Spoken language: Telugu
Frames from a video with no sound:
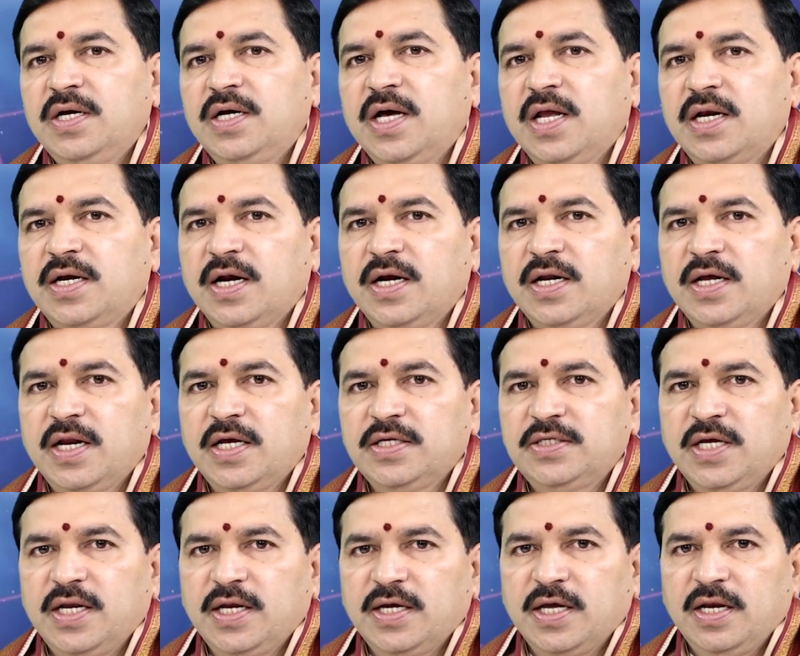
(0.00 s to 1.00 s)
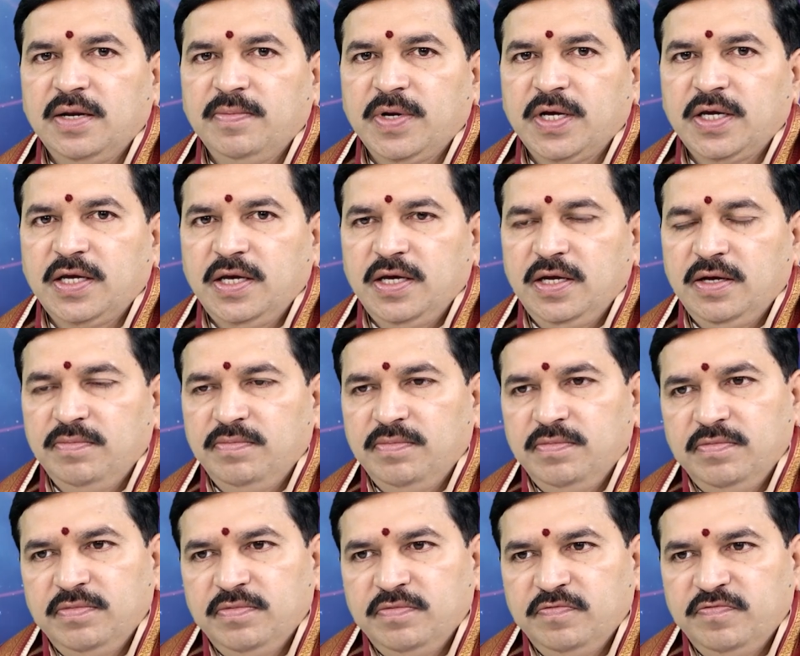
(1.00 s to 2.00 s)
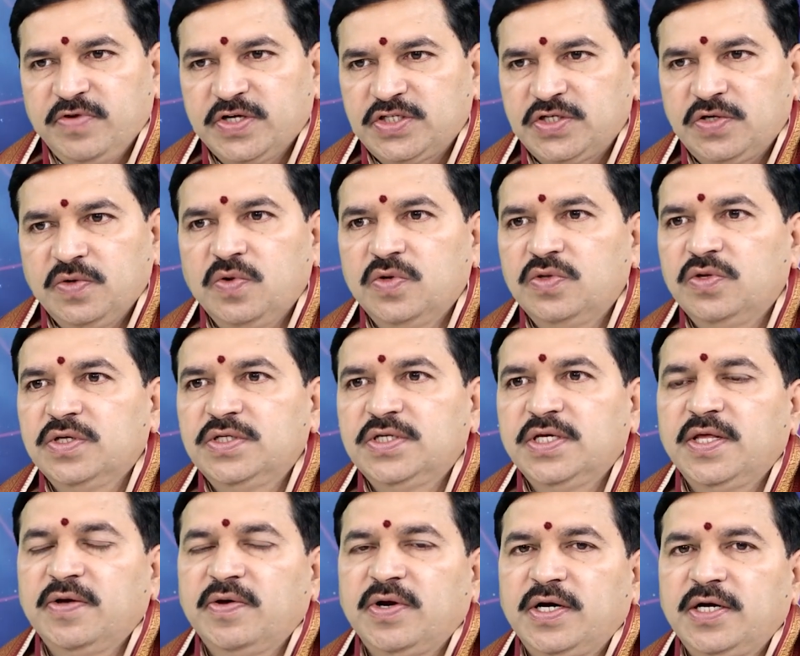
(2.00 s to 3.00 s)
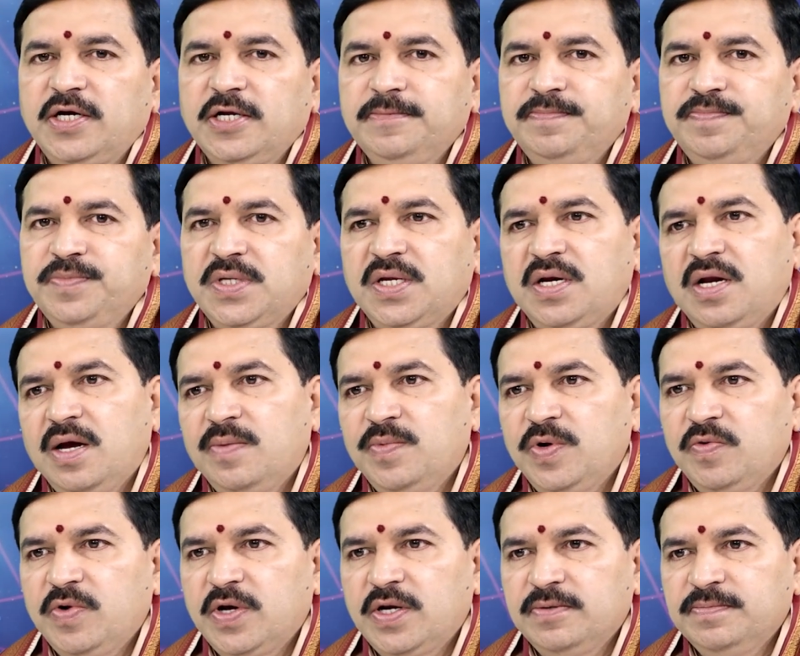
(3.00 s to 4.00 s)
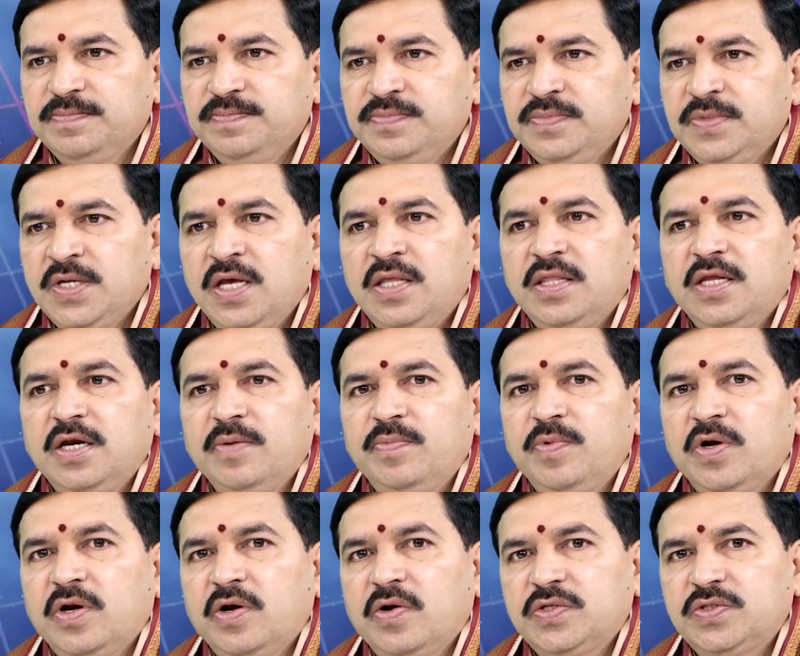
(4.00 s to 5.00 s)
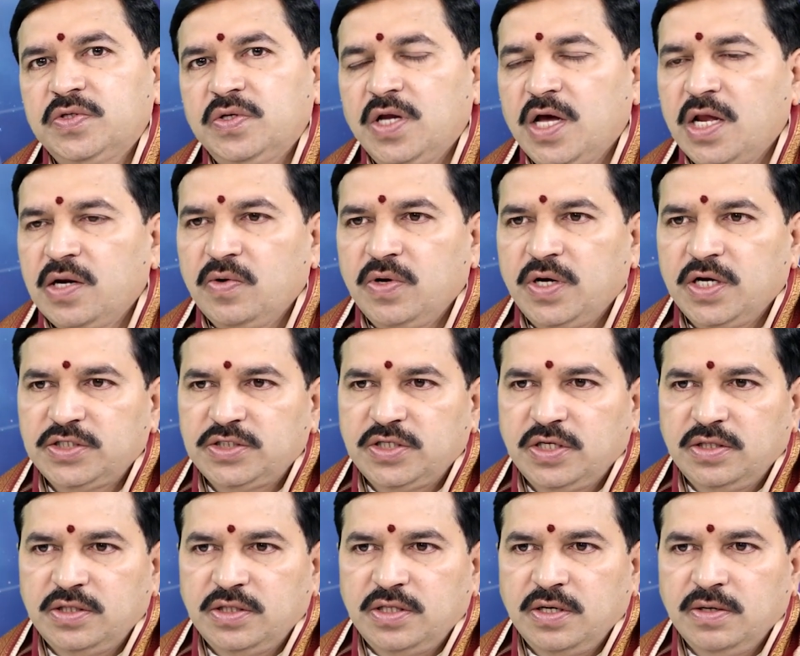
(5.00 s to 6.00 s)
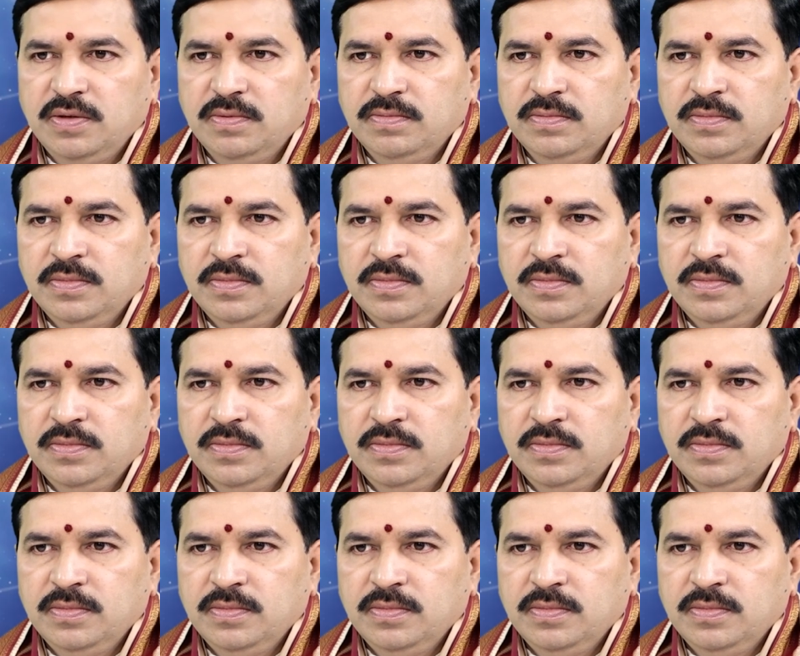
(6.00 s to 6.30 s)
కర్కాటక రాశి అనగానే మనకి ఫస్ట్ గుర్తొచ్చేది ఎవరంటే రాముల వారు పునర్వసు నాలుగో నక్షత్రం